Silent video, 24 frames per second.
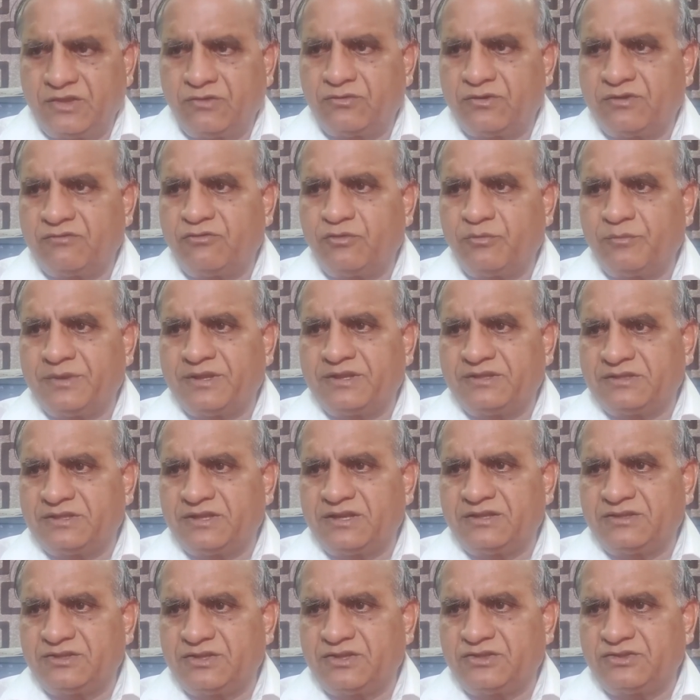తీవ్ర
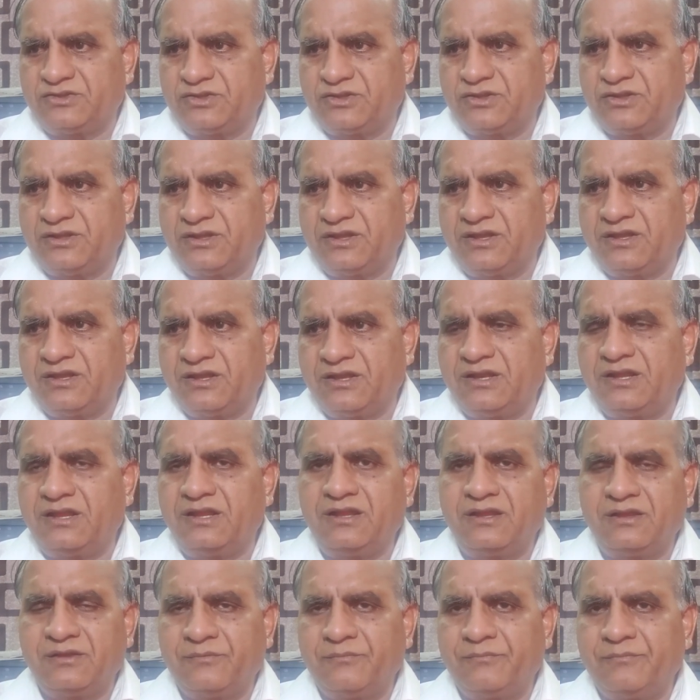విమర్శలు చేసింది అని
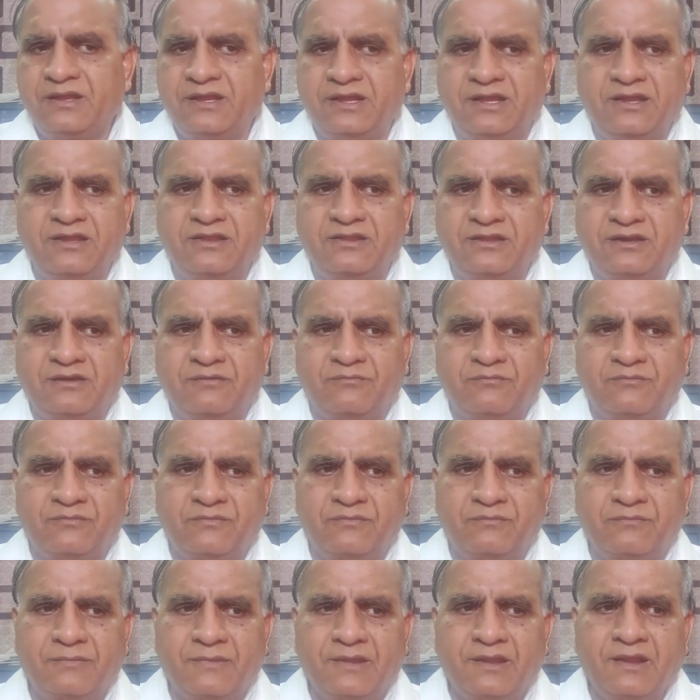కేంద్రం
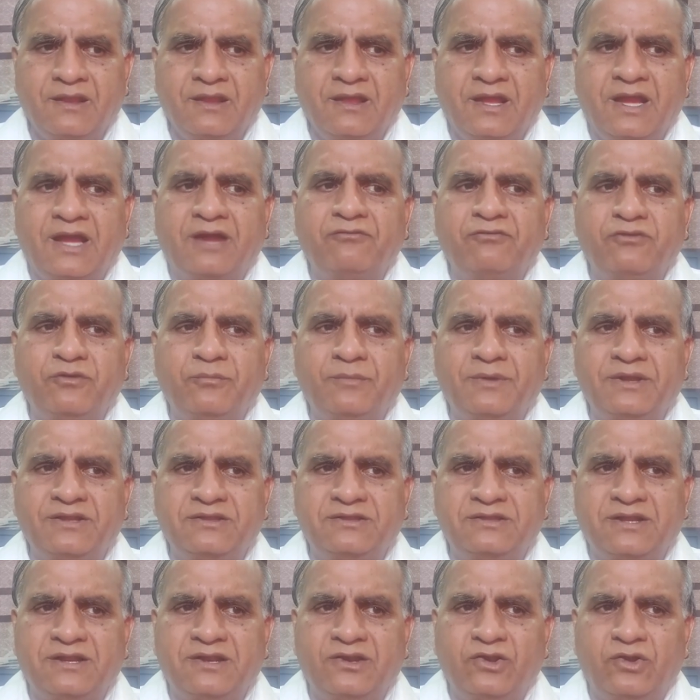ఆ
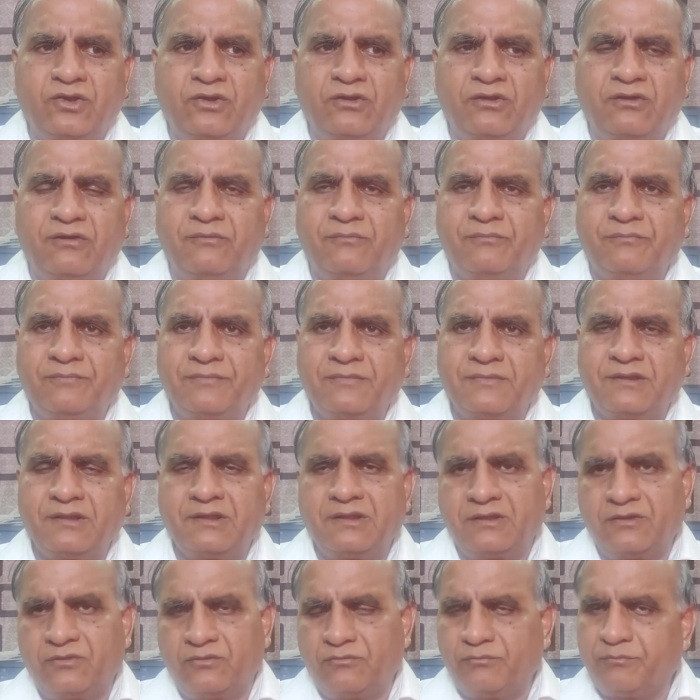విమర్శల్లో
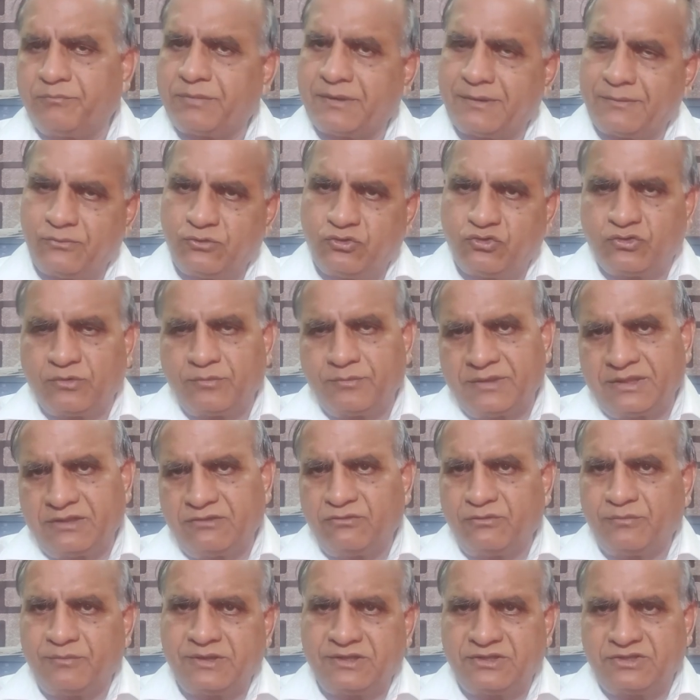ప్రభుత్వం మీద
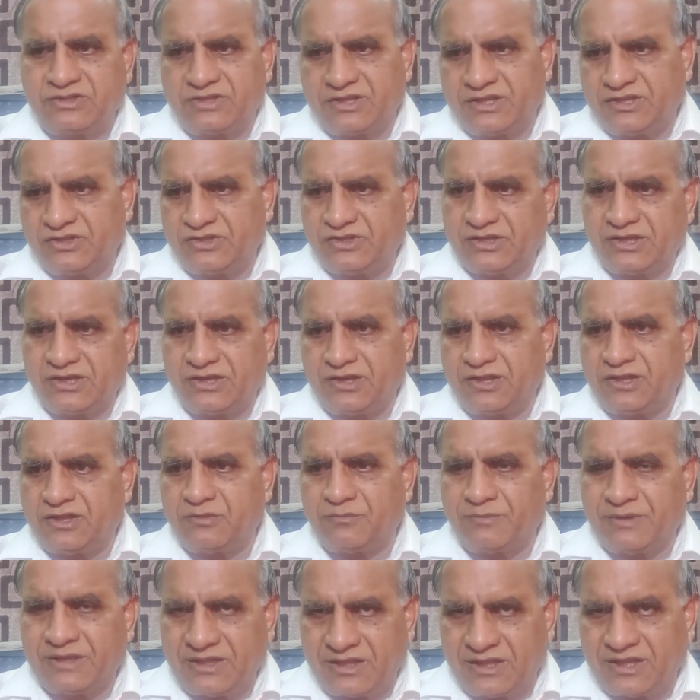విమర్శ చేశారు
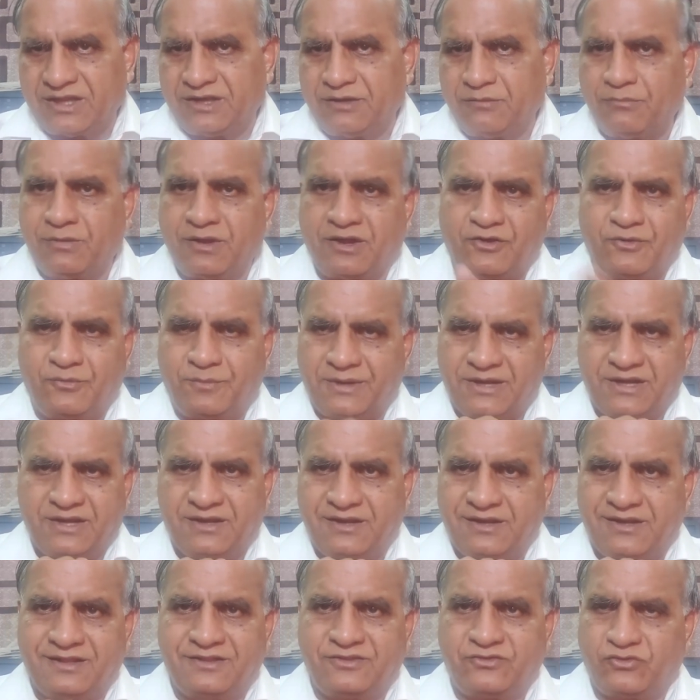నిజమే ఆయన భావ
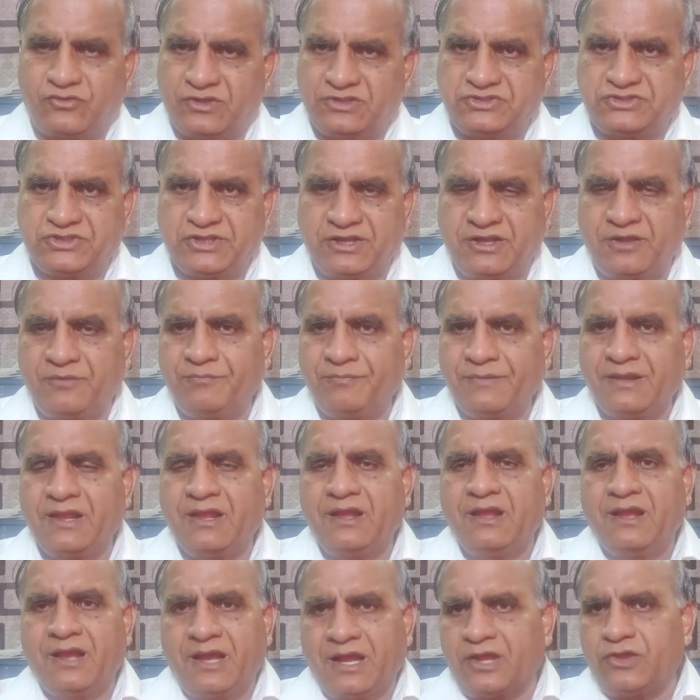ప్రకటన స్వేచ్ఛ
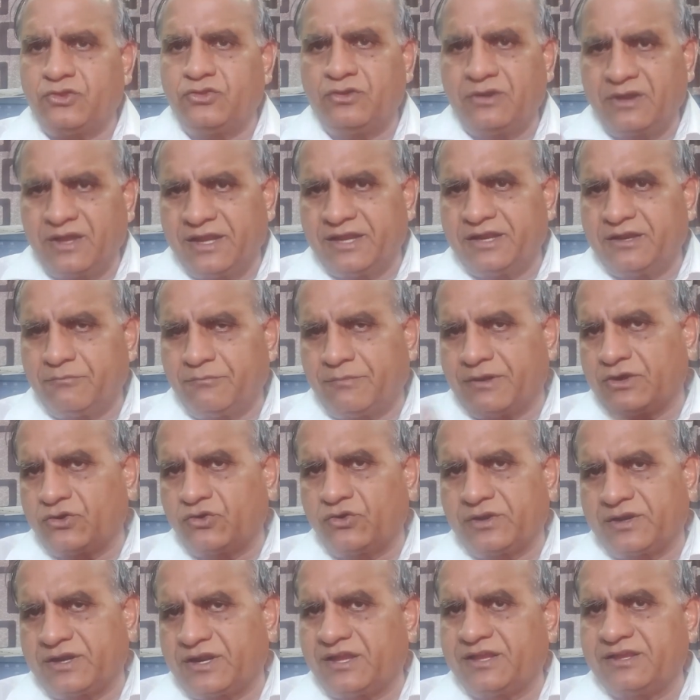అందులో ఆయన
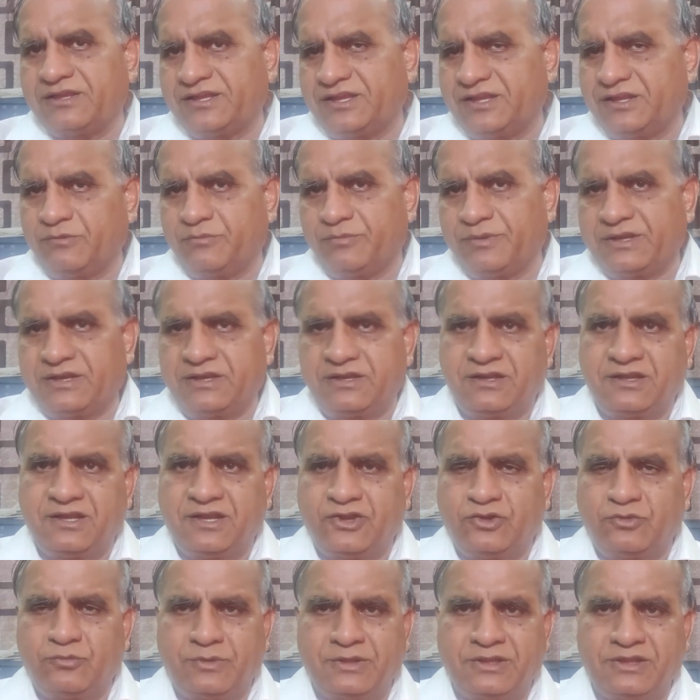మరొక రాజకీయ
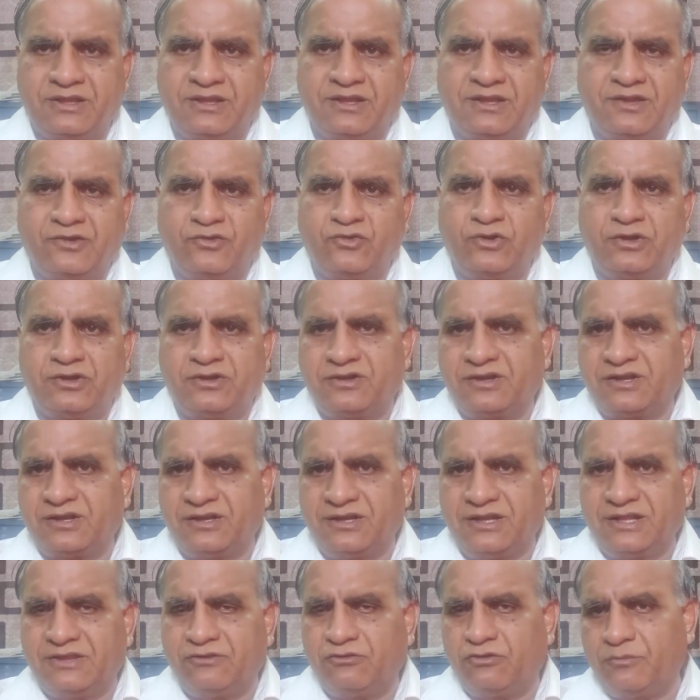పార్టీకి అనుబంధంగా ఉన్నట్టు
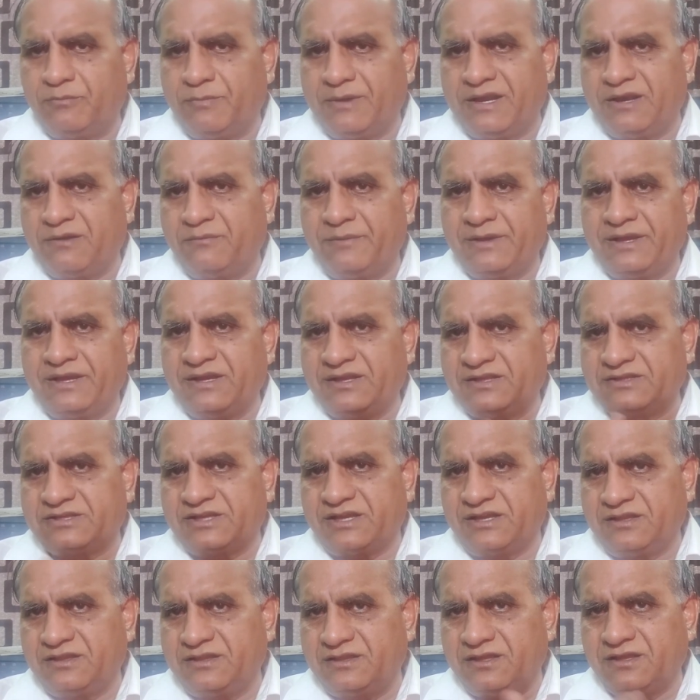కానీ ఏవో బలమైన
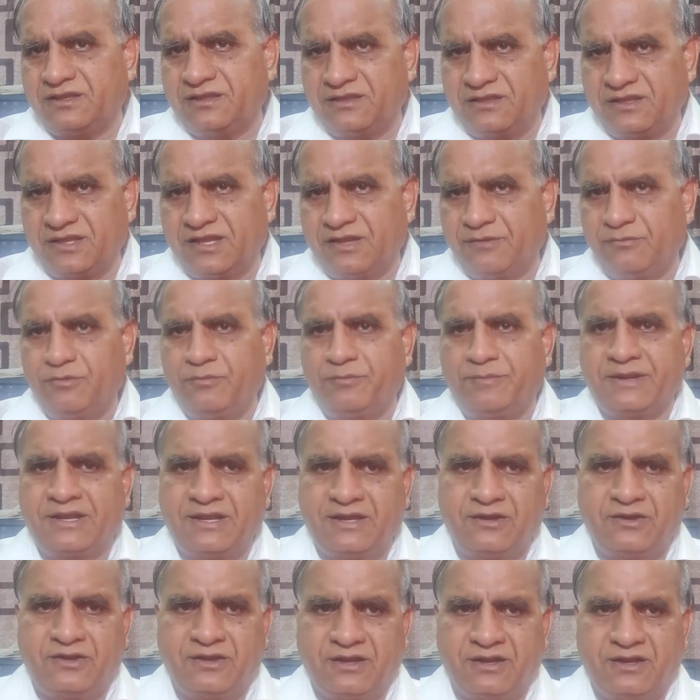సైద్ధాంతిక
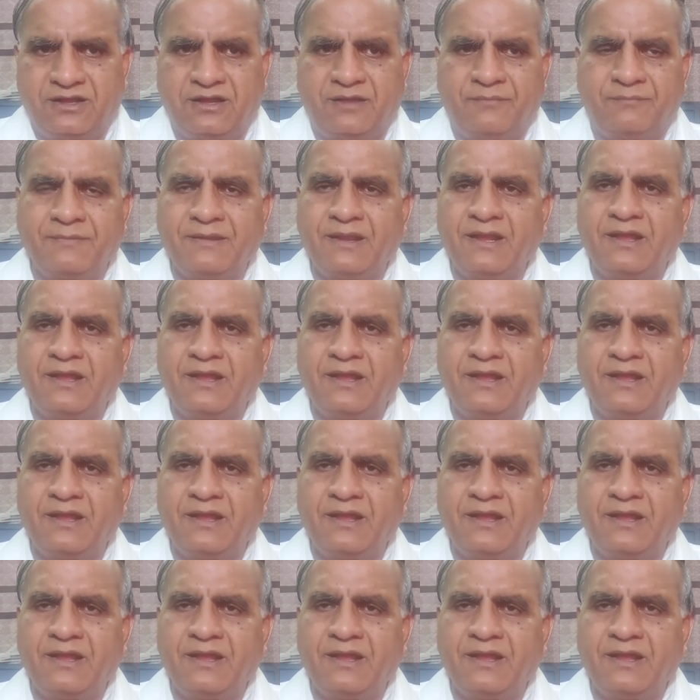అభిప్రాయాలు గల